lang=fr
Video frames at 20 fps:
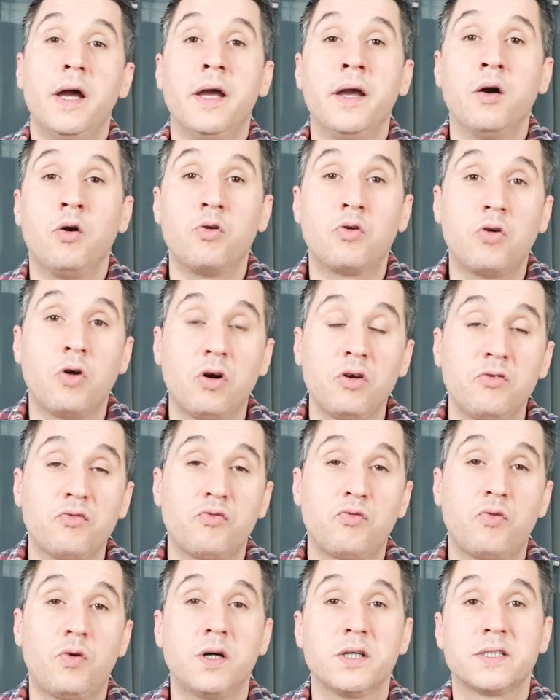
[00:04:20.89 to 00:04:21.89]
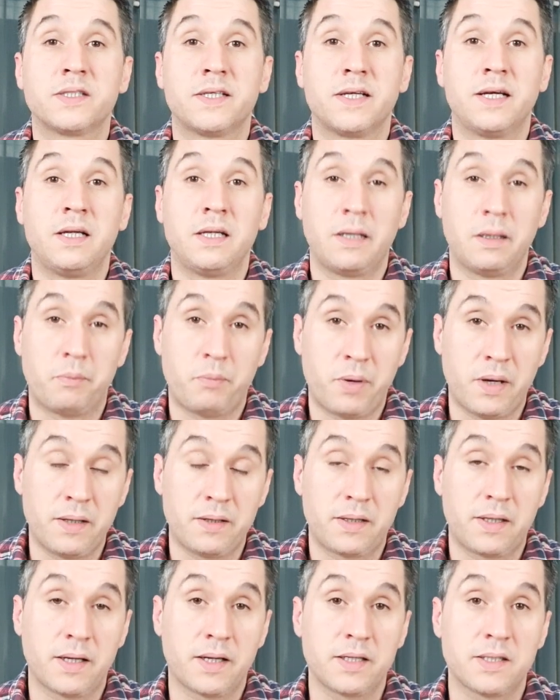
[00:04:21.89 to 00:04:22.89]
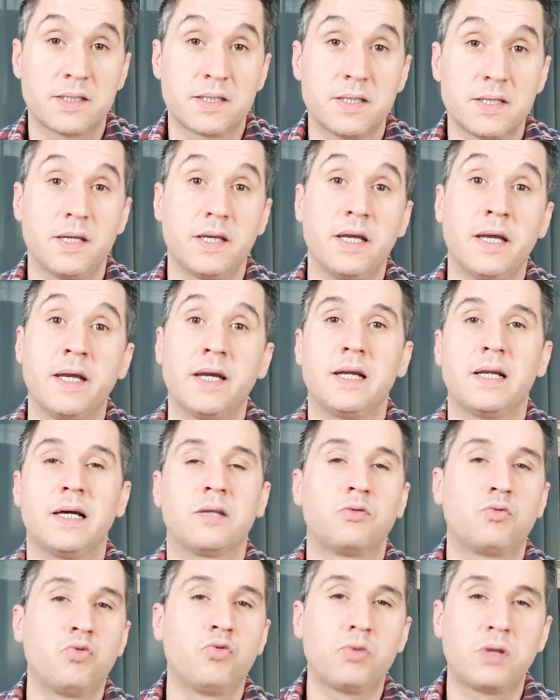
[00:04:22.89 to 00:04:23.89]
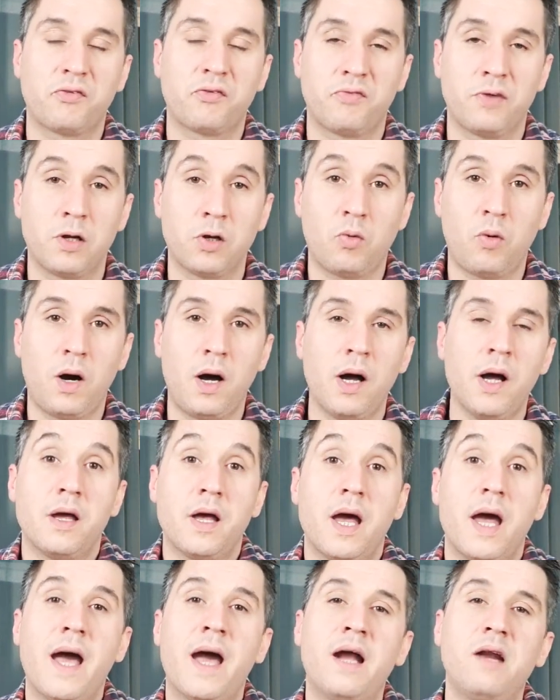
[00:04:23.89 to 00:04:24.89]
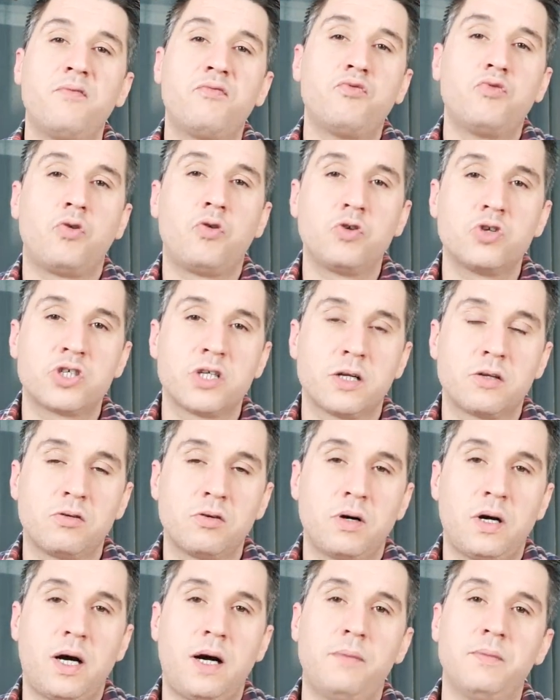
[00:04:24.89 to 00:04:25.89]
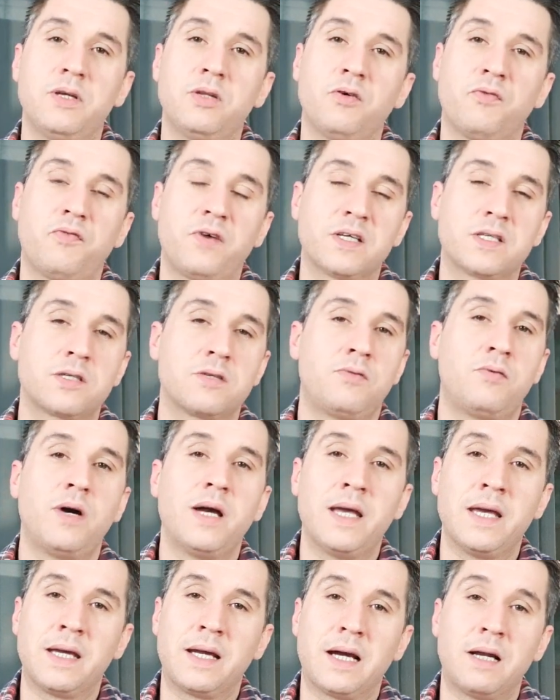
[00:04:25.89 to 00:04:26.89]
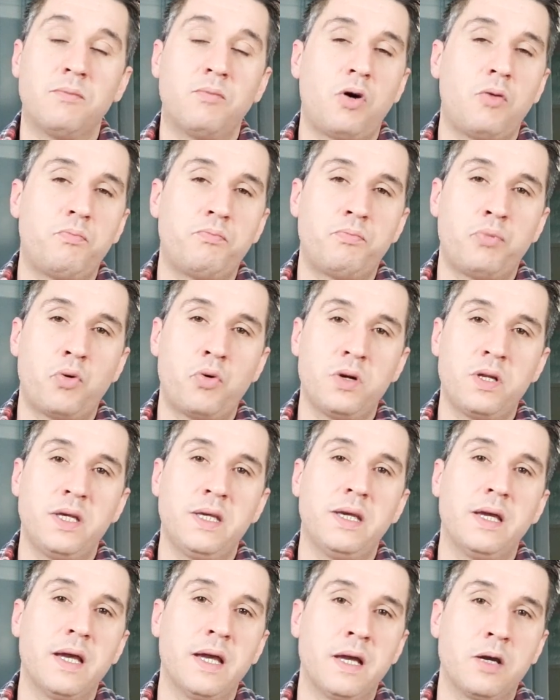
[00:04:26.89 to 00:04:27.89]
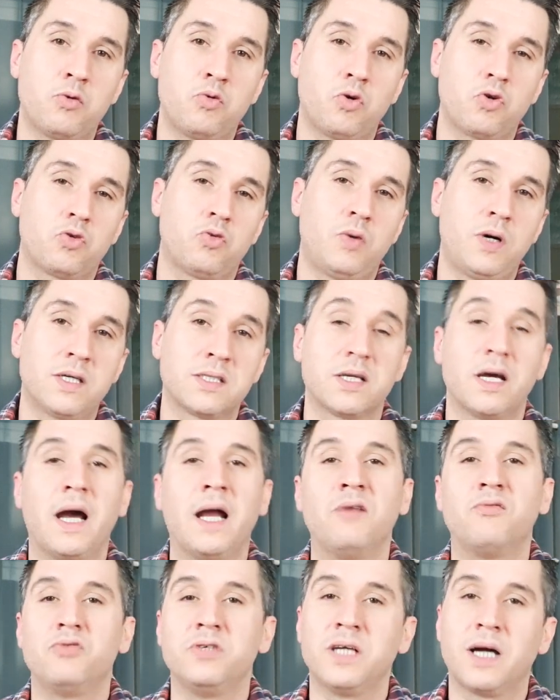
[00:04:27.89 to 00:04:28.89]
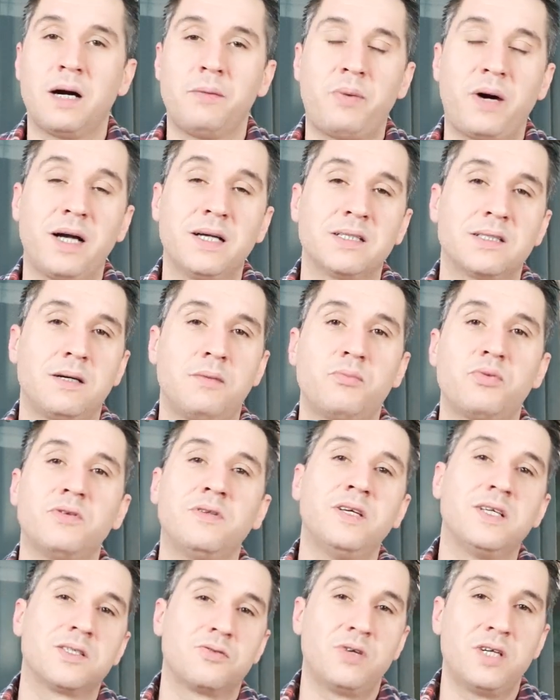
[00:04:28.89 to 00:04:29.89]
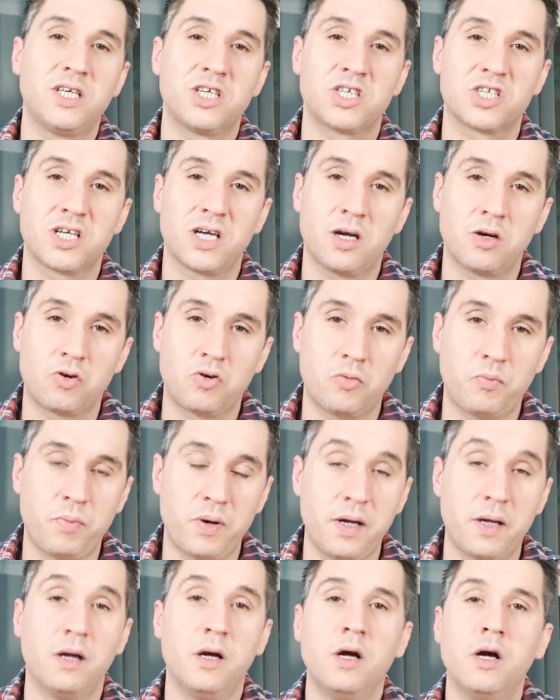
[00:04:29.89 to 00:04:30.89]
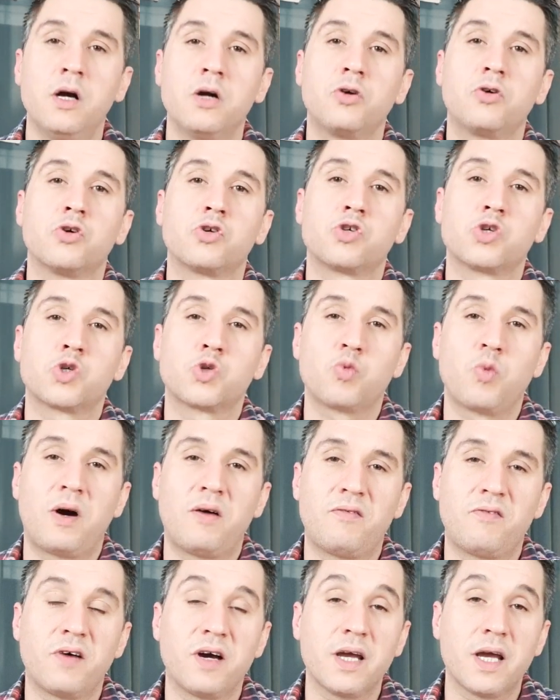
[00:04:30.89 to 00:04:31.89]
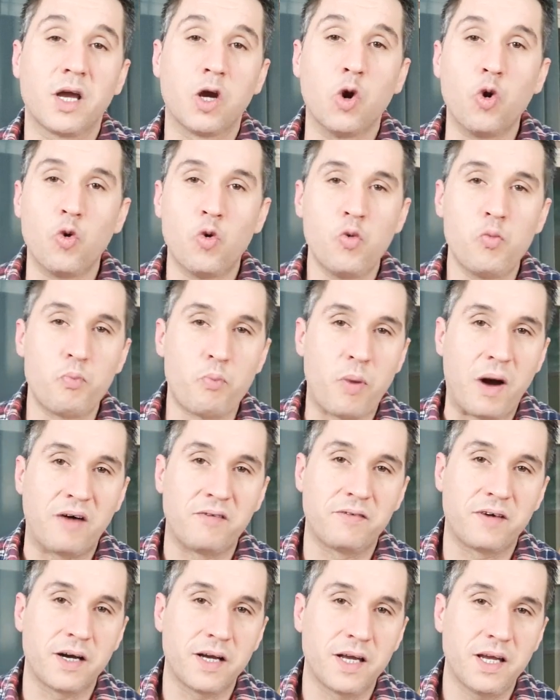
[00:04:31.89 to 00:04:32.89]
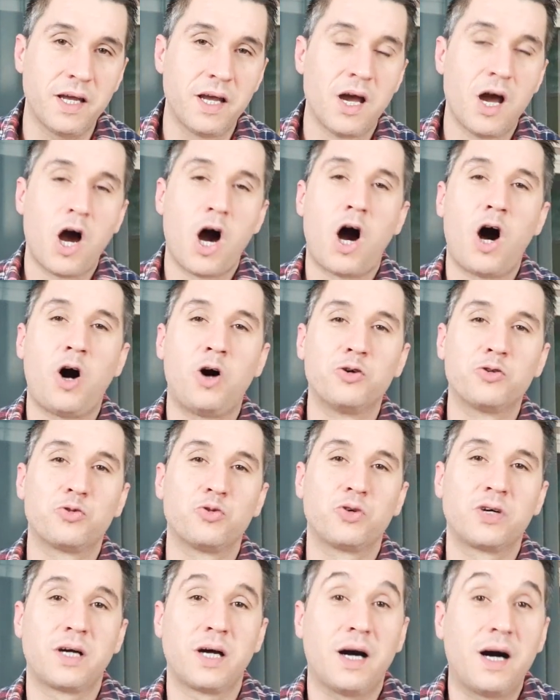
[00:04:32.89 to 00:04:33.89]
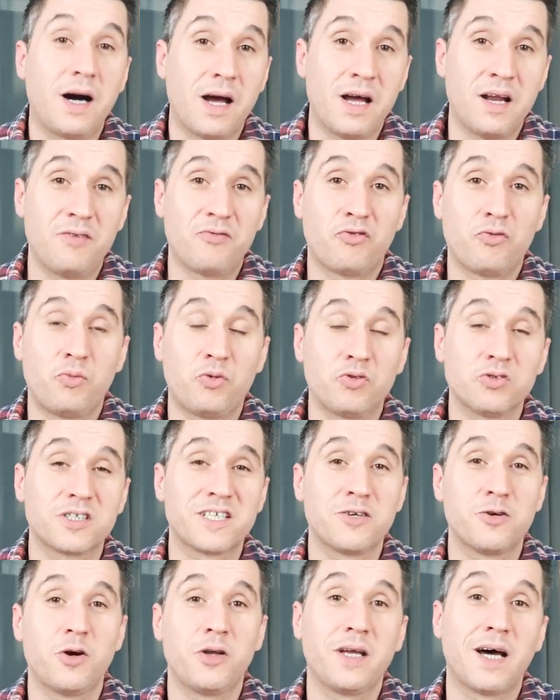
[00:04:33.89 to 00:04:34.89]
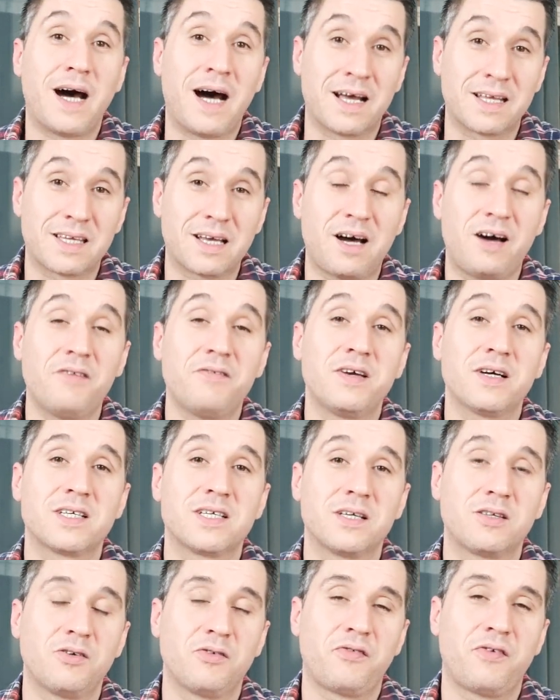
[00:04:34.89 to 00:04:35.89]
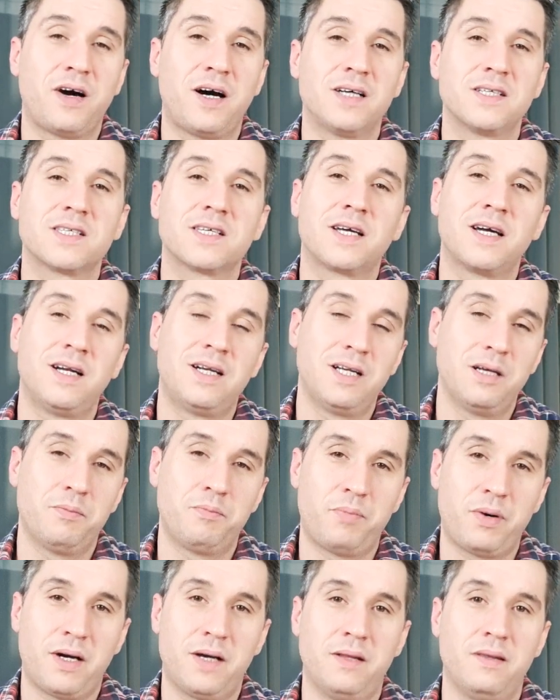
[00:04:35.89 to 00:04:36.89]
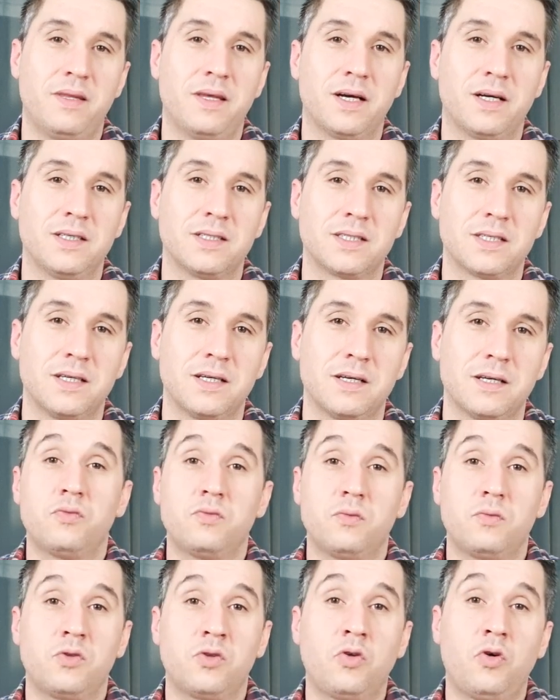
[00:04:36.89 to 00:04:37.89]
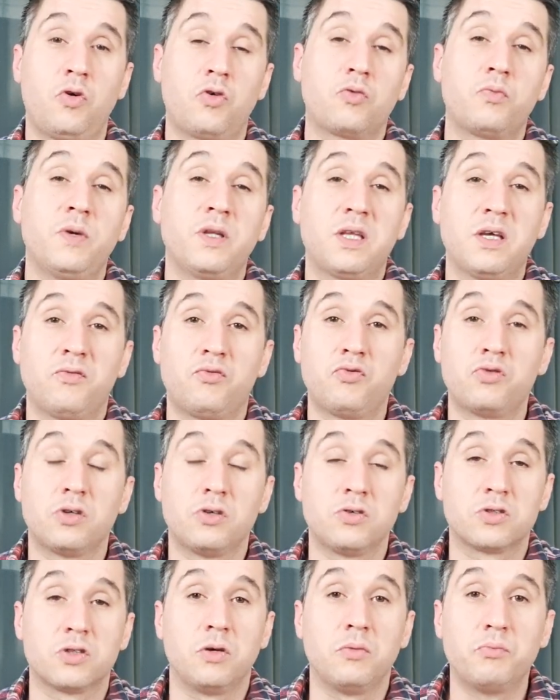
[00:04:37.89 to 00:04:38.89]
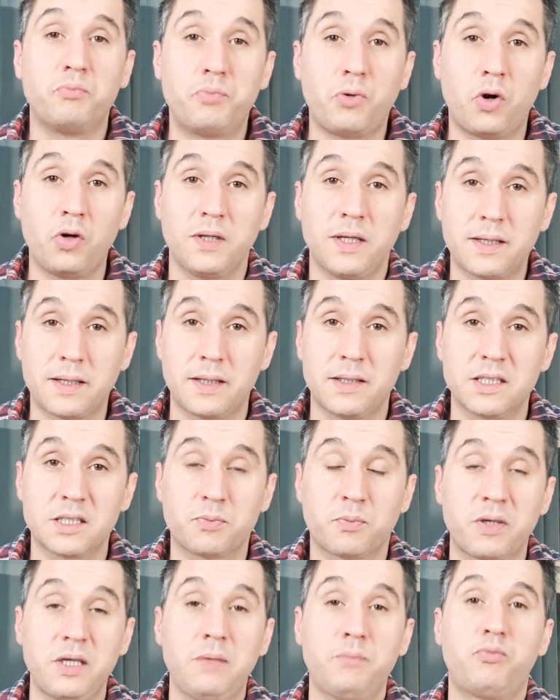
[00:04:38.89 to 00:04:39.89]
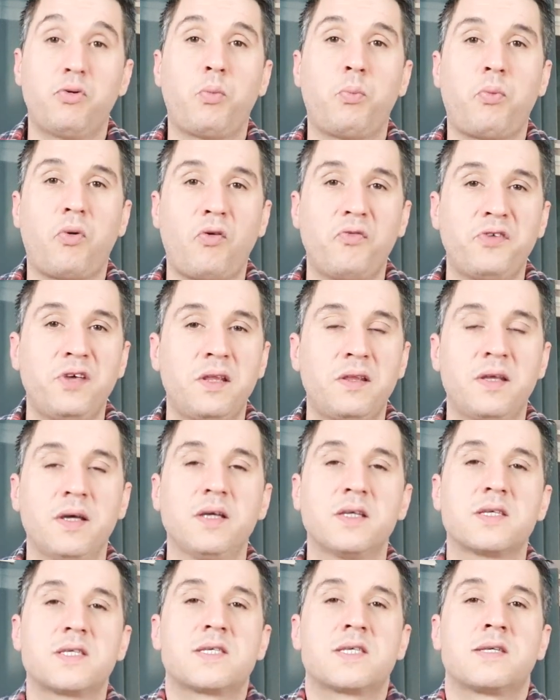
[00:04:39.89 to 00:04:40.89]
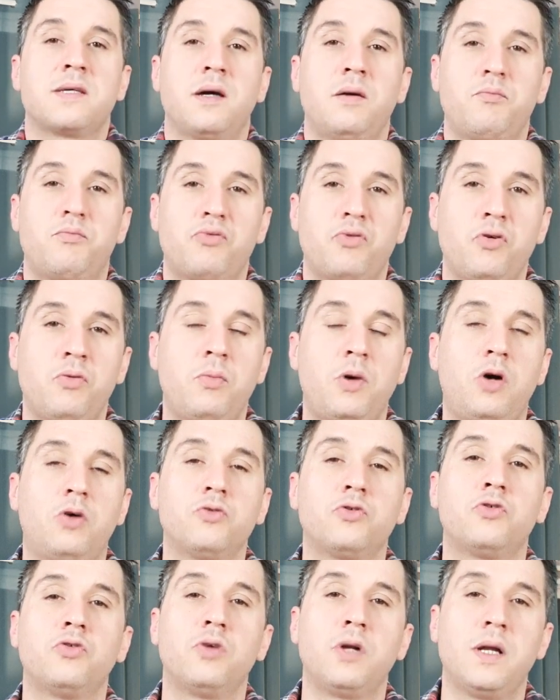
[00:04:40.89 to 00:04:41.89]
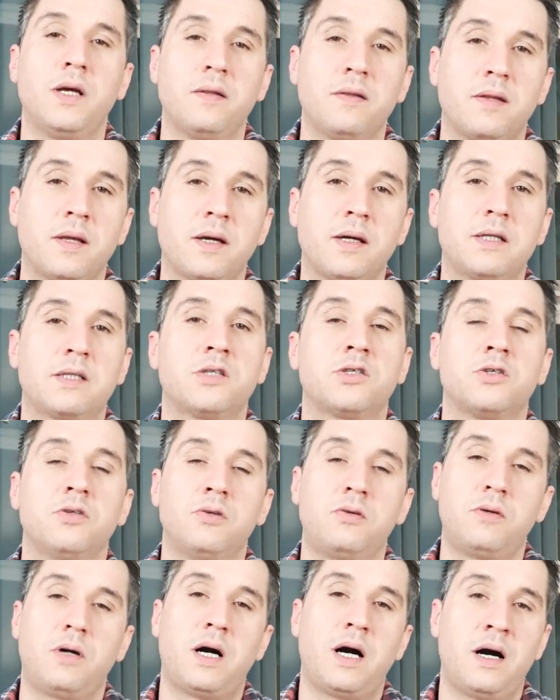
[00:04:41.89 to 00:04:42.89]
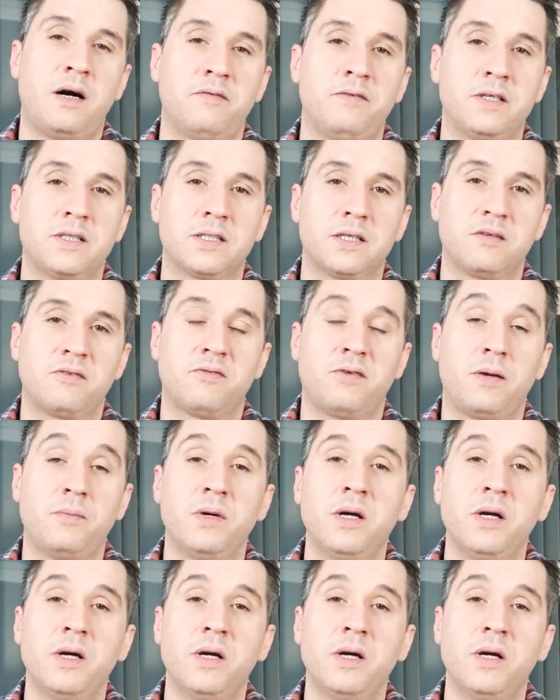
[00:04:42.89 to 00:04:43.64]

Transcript: Et encore une fois, si elle n'est pas intéressée et elle a tout à fait le droit, elle vous rejettera, mais de façon également polie et courtoise. Elle vous dira par exemple, désolé, j'ai un copain. Que ce soit vrai ou pas vrai, en tout cas, elle vous mentionne à travers cette phrase qu'elle n'est pas intéressée. Donc, mettez-vous dans un bon état d'esprit pour profiter simplement de l'interaction avec cette femme.